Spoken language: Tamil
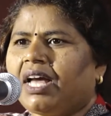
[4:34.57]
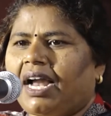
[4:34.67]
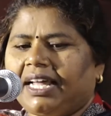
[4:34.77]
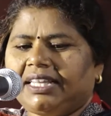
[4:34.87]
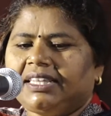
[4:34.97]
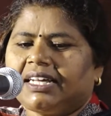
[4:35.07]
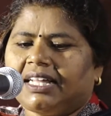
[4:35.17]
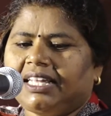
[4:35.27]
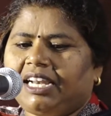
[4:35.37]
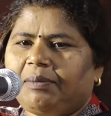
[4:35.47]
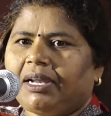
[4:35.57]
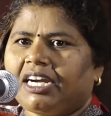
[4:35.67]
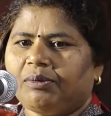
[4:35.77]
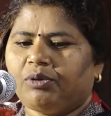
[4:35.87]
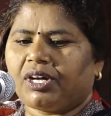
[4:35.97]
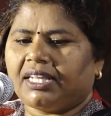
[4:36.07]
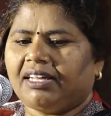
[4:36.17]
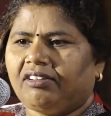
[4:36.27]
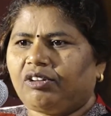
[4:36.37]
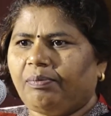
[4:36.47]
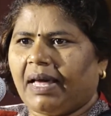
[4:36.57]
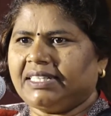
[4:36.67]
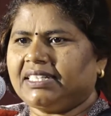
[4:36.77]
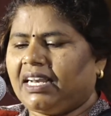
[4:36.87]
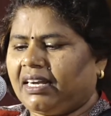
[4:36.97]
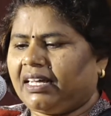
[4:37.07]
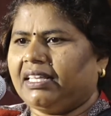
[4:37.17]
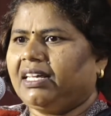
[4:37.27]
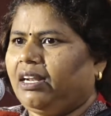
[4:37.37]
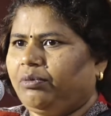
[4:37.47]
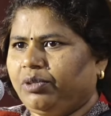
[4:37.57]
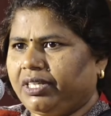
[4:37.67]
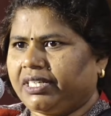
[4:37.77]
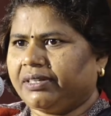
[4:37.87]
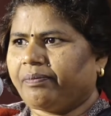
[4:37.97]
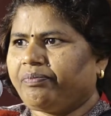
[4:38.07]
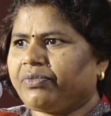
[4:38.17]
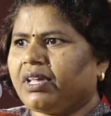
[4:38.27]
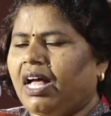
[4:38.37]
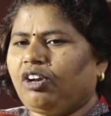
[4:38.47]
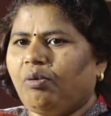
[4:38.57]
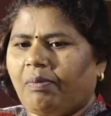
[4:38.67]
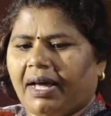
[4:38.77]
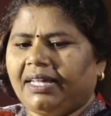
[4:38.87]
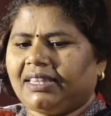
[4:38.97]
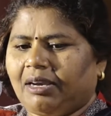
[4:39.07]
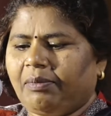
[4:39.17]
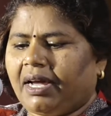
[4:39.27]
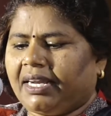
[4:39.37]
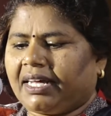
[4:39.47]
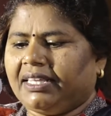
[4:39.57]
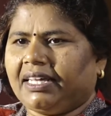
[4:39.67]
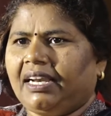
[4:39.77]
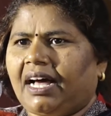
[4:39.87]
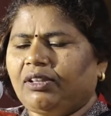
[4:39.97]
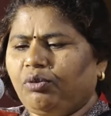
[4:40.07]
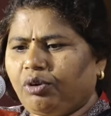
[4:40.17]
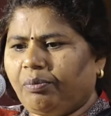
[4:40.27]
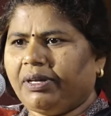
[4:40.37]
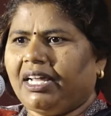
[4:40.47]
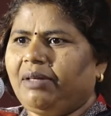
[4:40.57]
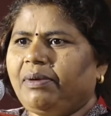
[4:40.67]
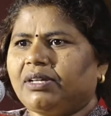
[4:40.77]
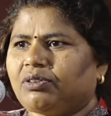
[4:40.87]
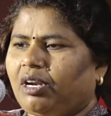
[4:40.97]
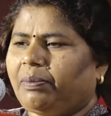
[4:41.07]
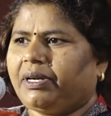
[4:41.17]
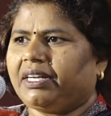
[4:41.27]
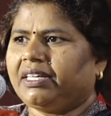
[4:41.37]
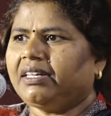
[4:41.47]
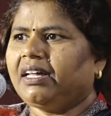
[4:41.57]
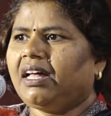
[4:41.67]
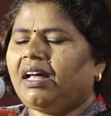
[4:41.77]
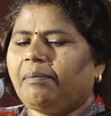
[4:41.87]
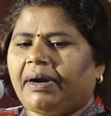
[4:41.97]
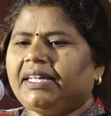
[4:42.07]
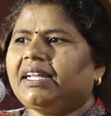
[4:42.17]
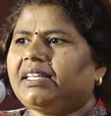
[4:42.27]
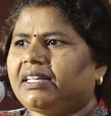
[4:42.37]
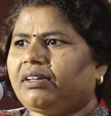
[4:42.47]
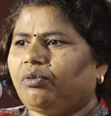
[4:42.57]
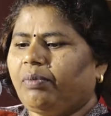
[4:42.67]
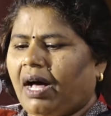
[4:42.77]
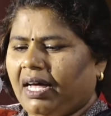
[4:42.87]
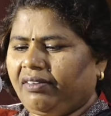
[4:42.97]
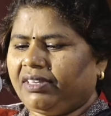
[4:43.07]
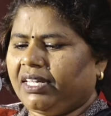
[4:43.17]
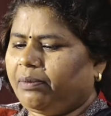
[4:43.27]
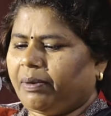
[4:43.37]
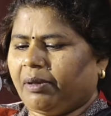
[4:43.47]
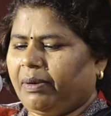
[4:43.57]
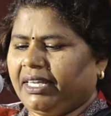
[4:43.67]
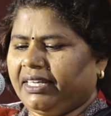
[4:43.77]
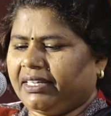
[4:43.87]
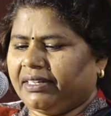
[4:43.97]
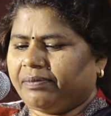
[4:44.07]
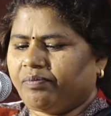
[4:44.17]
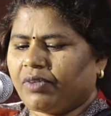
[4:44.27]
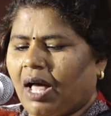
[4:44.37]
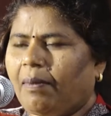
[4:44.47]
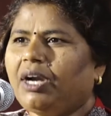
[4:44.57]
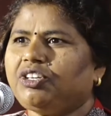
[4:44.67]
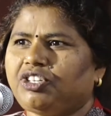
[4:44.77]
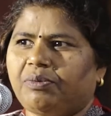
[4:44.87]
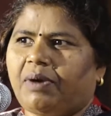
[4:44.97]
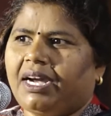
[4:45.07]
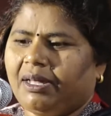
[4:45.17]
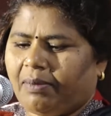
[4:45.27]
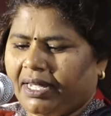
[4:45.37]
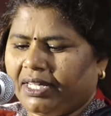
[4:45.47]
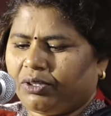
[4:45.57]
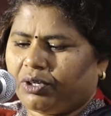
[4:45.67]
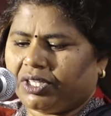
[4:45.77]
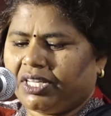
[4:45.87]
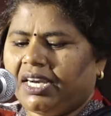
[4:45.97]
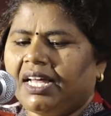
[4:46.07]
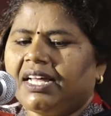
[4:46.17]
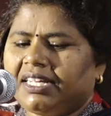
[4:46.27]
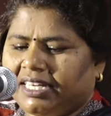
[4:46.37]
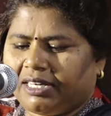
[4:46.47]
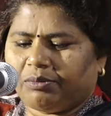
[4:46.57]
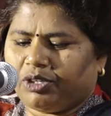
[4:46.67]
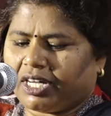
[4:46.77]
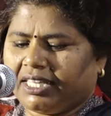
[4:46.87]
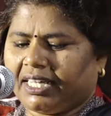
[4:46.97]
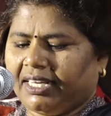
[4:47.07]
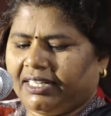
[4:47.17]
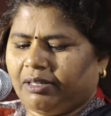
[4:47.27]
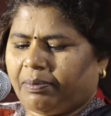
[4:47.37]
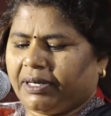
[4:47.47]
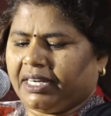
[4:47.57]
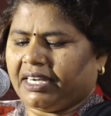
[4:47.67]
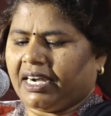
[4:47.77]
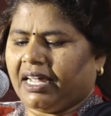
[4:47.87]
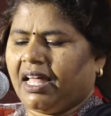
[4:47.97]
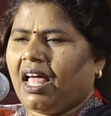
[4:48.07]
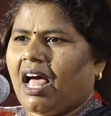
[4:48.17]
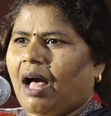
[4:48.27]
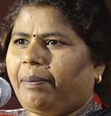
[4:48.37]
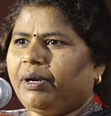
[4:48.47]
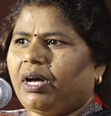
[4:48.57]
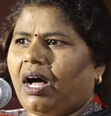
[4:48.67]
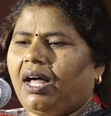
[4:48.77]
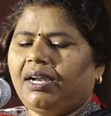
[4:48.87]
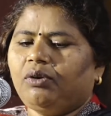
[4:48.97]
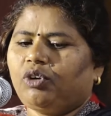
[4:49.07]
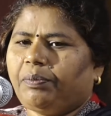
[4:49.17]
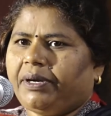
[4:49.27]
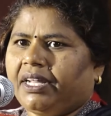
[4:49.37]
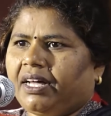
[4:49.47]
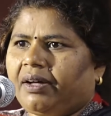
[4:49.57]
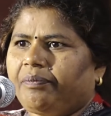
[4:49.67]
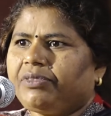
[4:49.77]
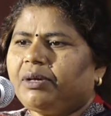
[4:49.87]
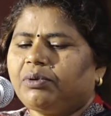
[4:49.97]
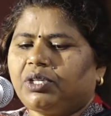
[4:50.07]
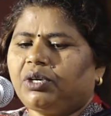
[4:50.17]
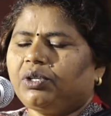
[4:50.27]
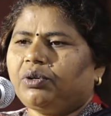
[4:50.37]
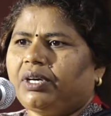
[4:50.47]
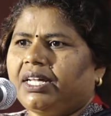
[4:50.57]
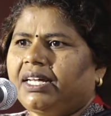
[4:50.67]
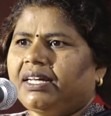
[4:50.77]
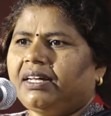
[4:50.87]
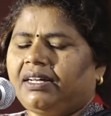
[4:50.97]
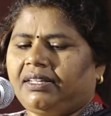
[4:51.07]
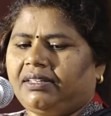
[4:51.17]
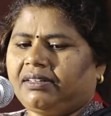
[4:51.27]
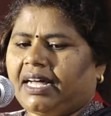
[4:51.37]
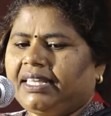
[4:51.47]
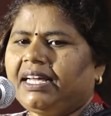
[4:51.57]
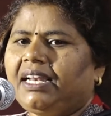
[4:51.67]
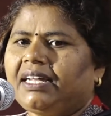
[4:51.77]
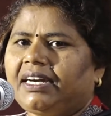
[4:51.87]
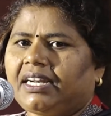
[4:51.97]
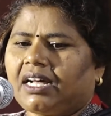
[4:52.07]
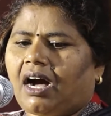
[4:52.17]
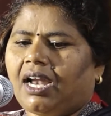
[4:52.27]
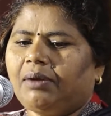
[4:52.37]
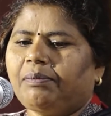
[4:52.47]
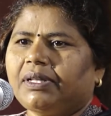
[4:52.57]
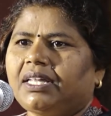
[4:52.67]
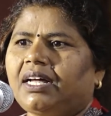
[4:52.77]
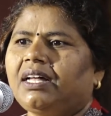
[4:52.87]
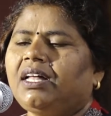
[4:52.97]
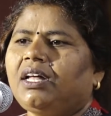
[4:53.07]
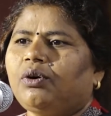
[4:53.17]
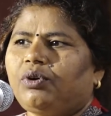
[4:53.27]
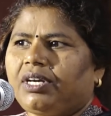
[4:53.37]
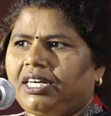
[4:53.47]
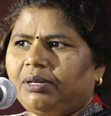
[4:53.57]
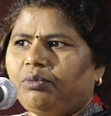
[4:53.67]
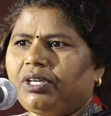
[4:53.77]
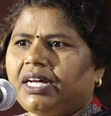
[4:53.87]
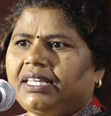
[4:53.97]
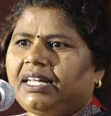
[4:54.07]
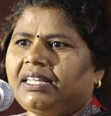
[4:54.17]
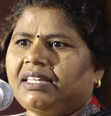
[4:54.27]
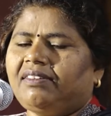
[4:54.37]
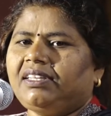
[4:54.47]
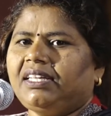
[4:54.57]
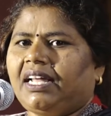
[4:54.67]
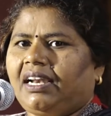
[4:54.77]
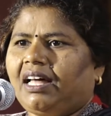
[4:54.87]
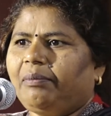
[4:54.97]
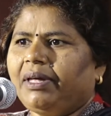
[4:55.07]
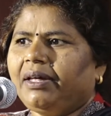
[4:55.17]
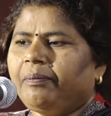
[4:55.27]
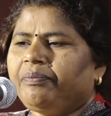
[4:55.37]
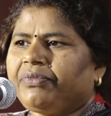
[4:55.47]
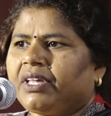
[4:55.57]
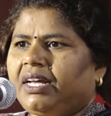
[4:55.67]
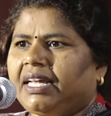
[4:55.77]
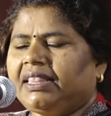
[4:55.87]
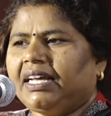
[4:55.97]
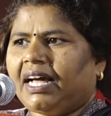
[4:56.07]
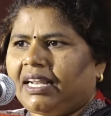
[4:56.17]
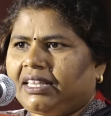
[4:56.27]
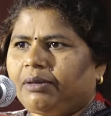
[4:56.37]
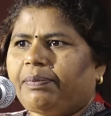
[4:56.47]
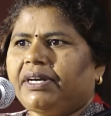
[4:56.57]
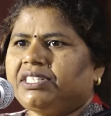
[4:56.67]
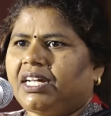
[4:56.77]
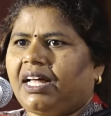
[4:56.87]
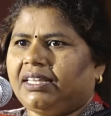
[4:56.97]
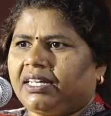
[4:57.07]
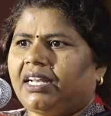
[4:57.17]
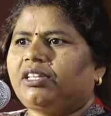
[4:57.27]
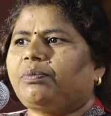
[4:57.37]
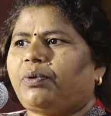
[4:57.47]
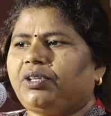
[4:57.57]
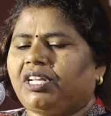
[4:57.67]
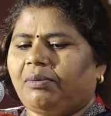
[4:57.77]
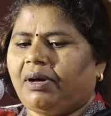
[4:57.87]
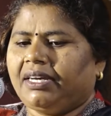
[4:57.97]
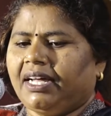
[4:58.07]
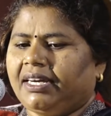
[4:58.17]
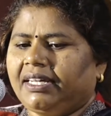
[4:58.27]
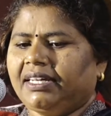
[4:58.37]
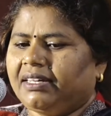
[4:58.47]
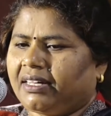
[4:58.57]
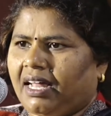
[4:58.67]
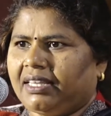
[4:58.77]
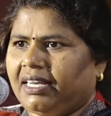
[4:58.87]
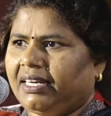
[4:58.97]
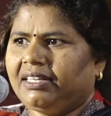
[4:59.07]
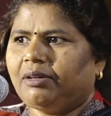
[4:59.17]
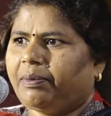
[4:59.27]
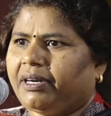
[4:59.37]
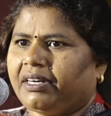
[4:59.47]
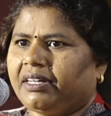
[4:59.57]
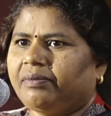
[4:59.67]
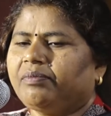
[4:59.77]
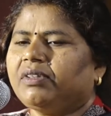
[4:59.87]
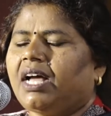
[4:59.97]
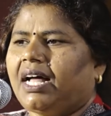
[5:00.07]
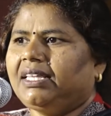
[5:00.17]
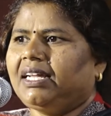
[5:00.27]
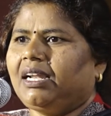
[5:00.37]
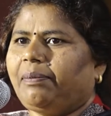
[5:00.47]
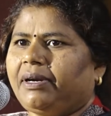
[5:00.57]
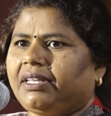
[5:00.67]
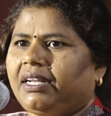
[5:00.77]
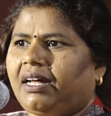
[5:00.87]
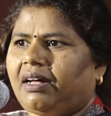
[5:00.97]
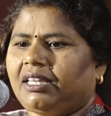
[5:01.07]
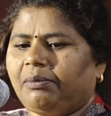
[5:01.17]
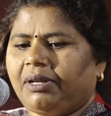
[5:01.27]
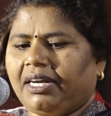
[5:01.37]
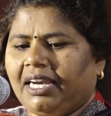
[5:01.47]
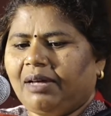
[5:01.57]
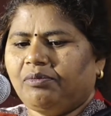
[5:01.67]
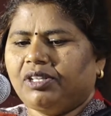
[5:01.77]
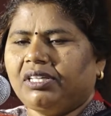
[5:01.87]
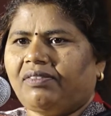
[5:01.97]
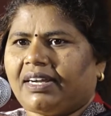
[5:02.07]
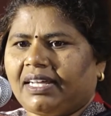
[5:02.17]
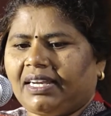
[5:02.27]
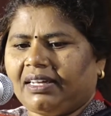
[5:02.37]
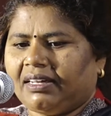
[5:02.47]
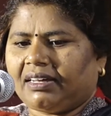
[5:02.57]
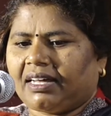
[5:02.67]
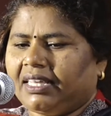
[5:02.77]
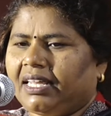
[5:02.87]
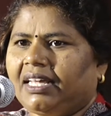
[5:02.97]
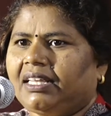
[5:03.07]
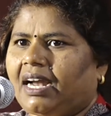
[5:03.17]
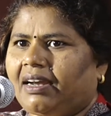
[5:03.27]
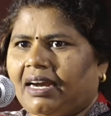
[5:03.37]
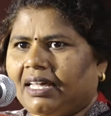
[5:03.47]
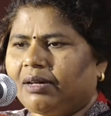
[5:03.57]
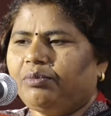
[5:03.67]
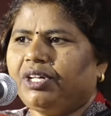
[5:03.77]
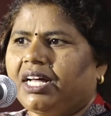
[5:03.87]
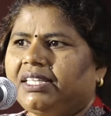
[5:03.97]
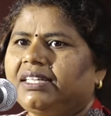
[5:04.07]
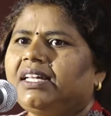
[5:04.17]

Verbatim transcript: ஆனால் இந்த கதையிலுமே ரெண்டு மூணு கதைகள் வந்து ஒரு மேஜிக்கலான கதைகளாகவும் இருக்குது அதுவும் மாயத்தன்மையான கதைகள் அதுவும் ரொம்ப எளிமையாக சொல்லப்பட்டிருக்கு படிக்கிறதுக்கு ரொம்ப ஆர்வத்தை ஏற்படுற மாதிரி இருக்குது அமானுஷ்யமான மாய தோற்றத்தில் இரண்டு மூணு கதைகள் எழுதப்பட்டுகின்றன அப்புறம் காலன் குறிப்பிட்டா இந்த புத்தகத்தோட கதைகள் நிகழ்கிற காலம்னு பார்த்தா ஒரு ரெண்டு மூணு கதைகளை தவிர்த்து எல்லாமே எந்த காலத்துக்கு படித்தாலும் அந்த காலத்துக்கு பொருந்துகிற மாதிரியான காலத்தில் எழுதப்பட்டிருக்கு அது என்ன பண்ணுதுன்னா அதே மாதிரி நிலம் வந்து வட்டார கதைகளை இதை அடக்க முடியாது